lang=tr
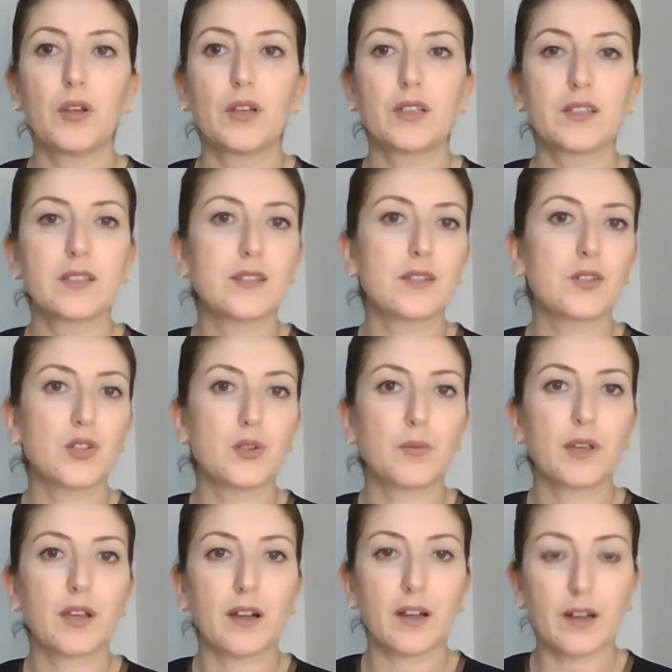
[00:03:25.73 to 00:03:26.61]
Böyle
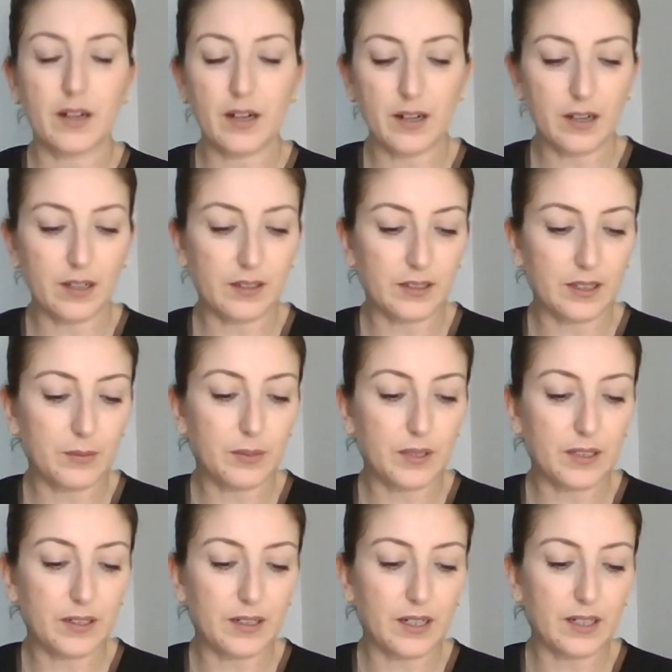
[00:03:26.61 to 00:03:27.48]
hızlıca bir karar
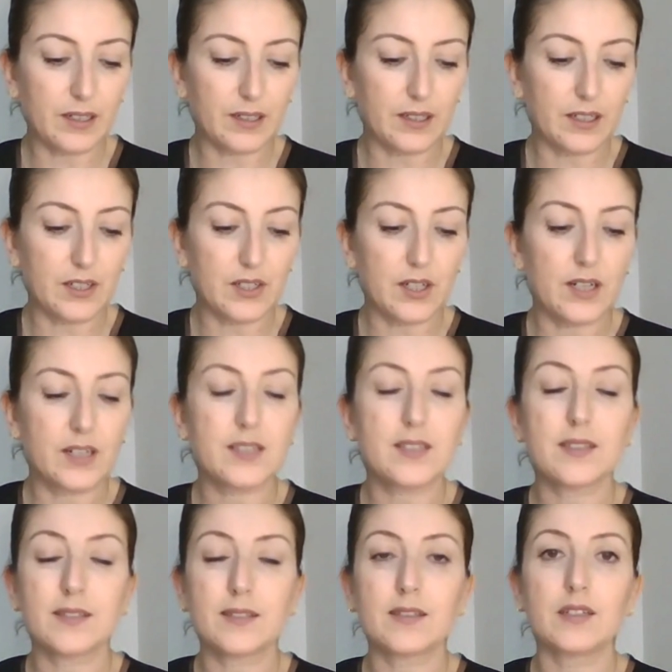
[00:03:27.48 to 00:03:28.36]
alınabilir arkadaşlar.
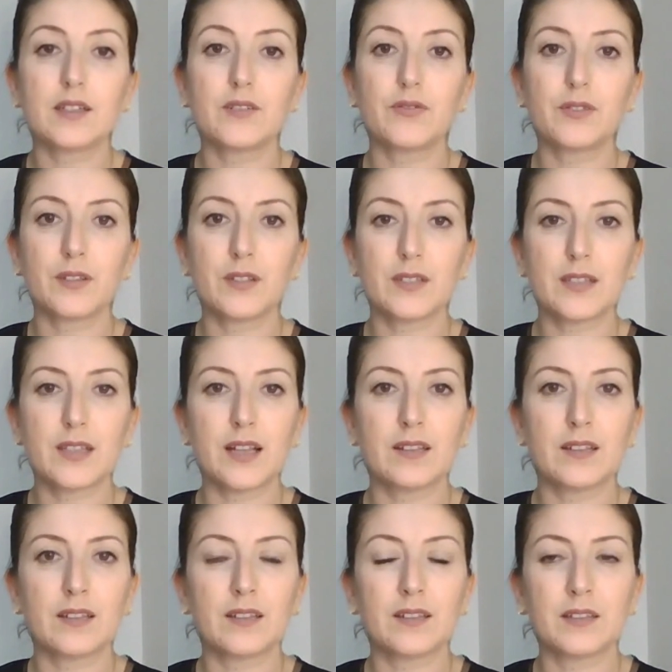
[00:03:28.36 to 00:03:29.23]
Sizin
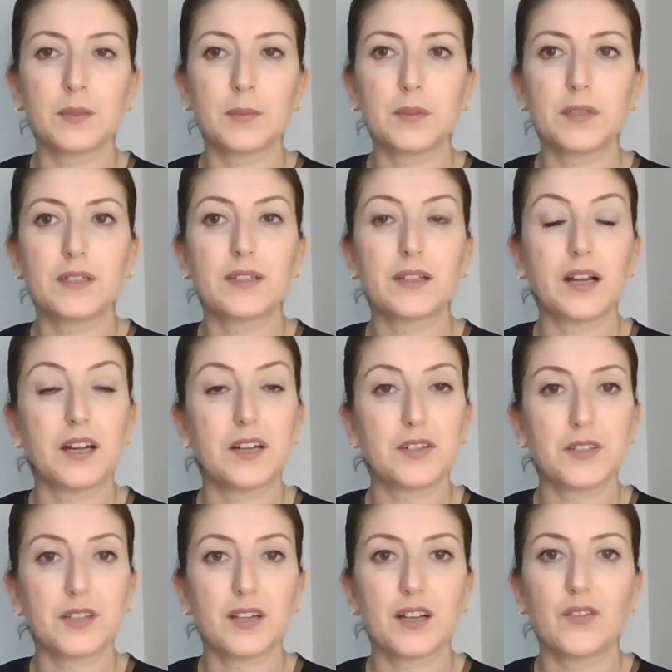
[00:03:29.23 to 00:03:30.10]
tarafınızdan da alınabilir,
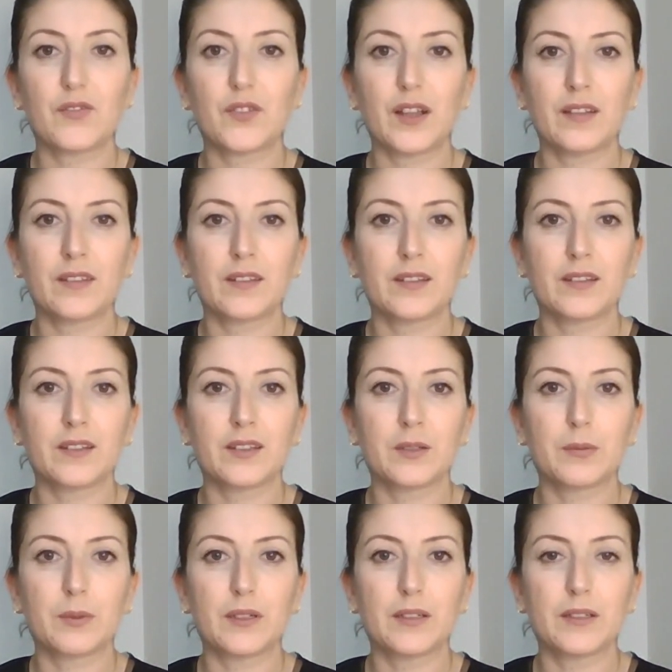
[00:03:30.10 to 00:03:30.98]
karşı taraftan da
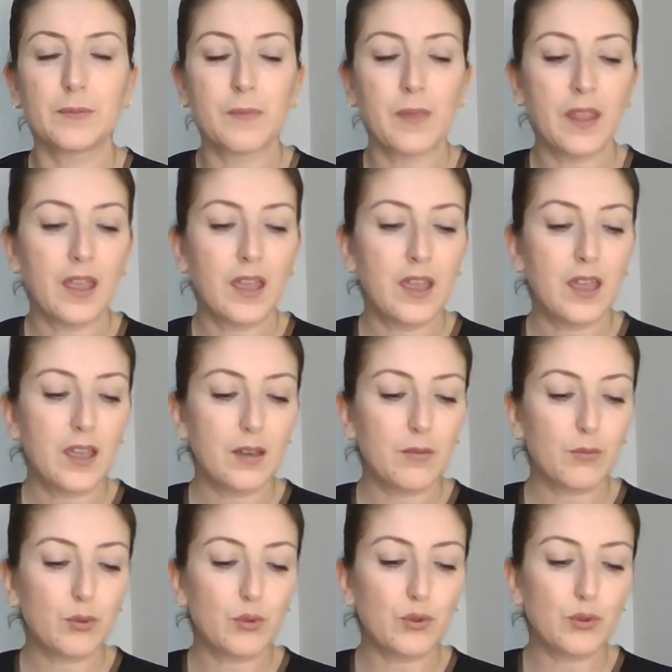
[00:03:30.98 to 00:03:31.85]
alınabilir.
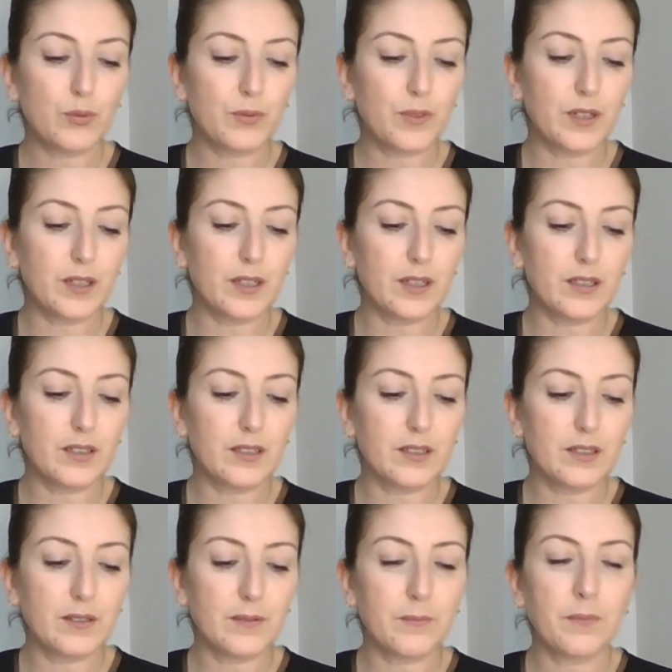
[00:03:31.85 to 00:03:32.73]
Bu durumda
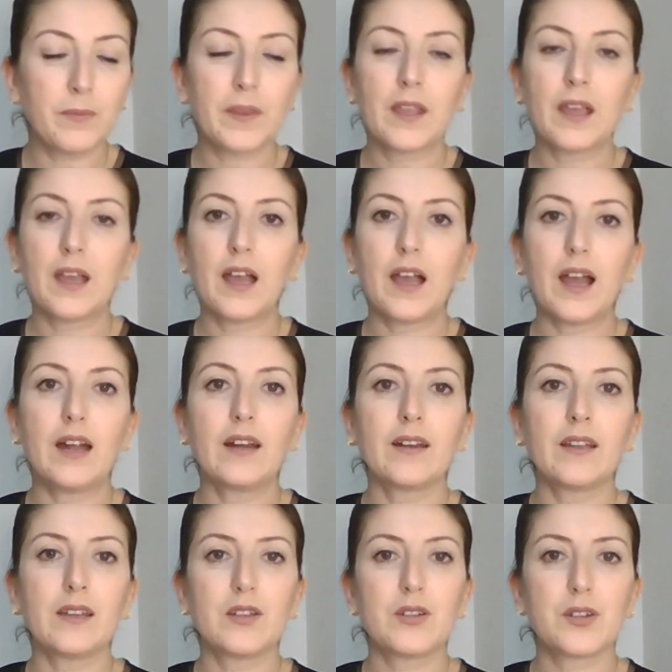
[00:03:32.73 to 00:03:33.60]
e,
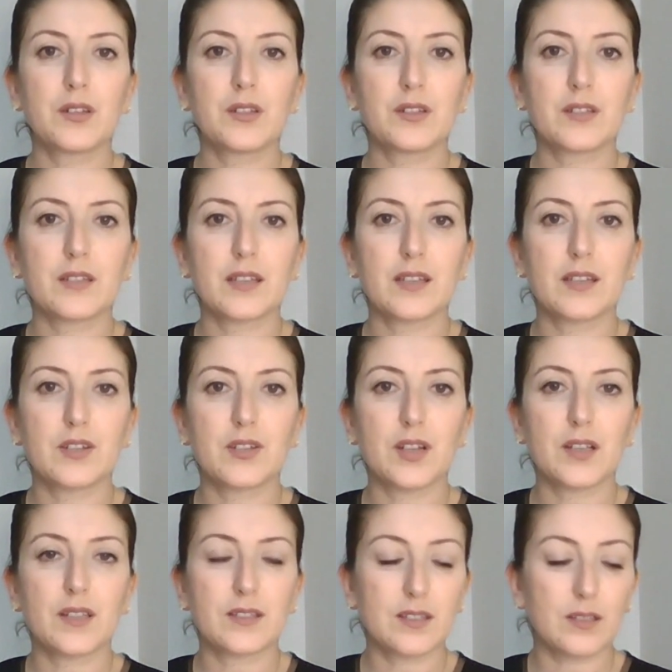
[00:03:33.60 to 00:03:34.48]
her ne yaşanırsa
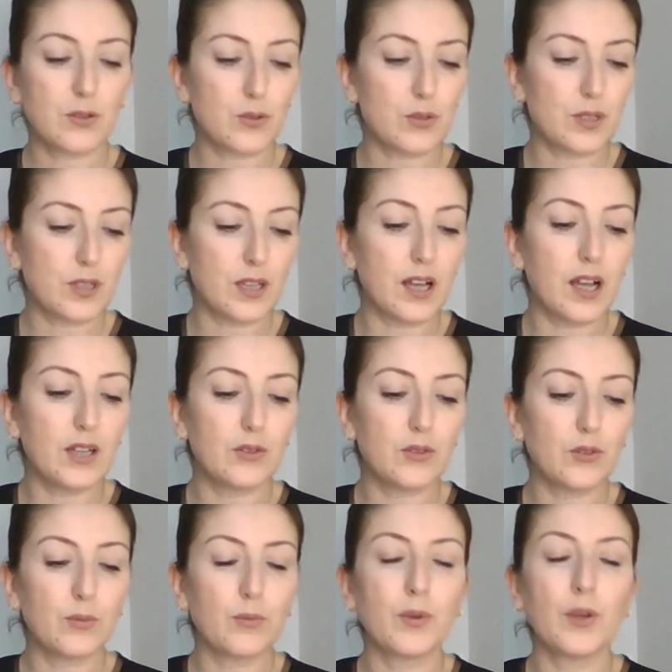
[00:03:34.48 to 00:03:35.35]
yaşansın Kuzey
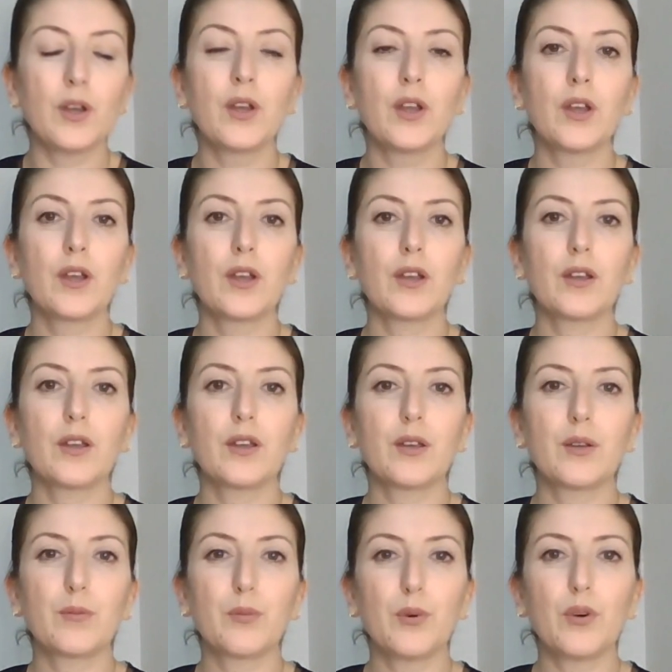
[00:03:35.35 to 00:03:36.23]
Ay düğümü
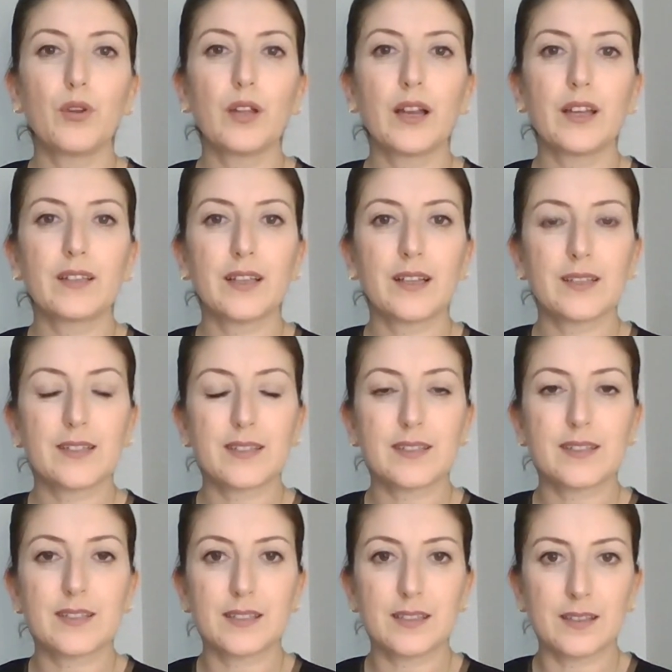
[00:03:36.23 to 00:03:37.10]
e, bu olaydan
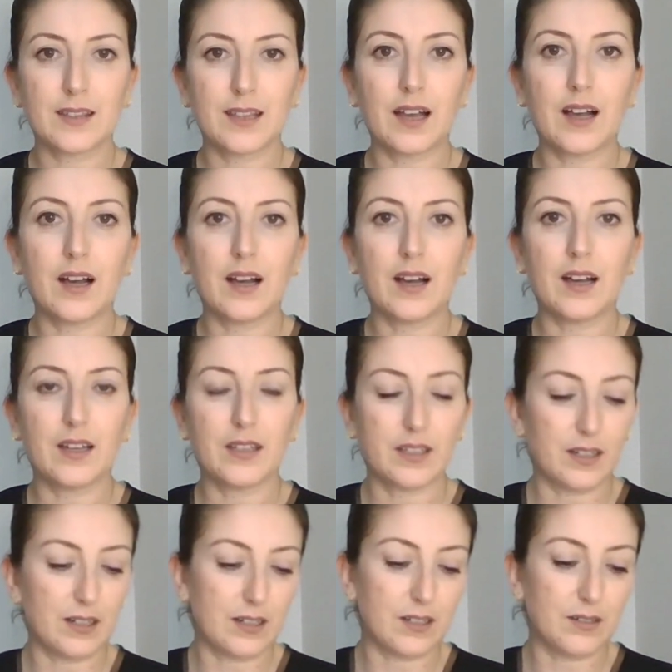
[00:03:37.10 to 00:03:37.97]
sizin daha
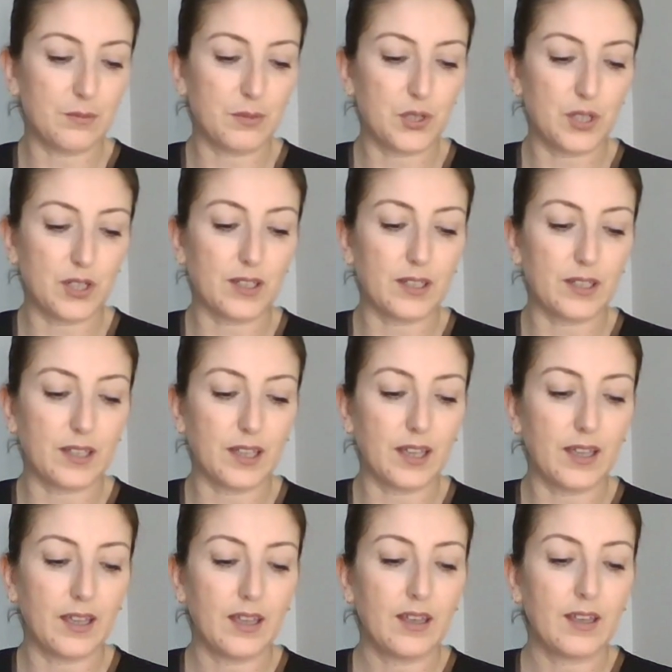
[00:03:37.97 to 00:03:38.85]
hayırlı bir
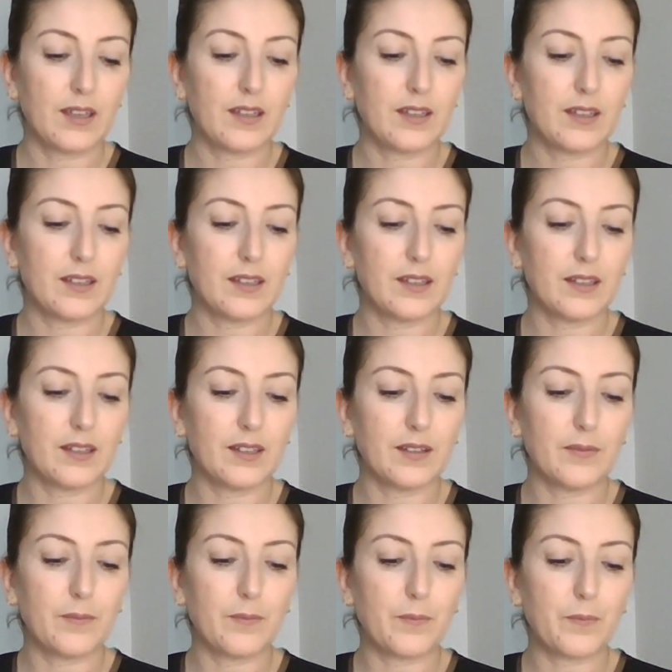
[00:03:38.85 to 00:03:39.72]
şekilde
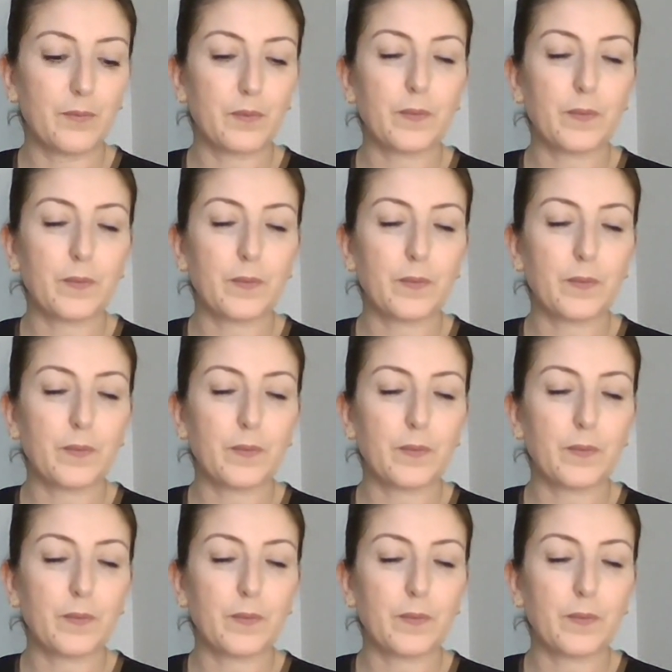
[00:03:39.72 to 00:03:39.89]
e,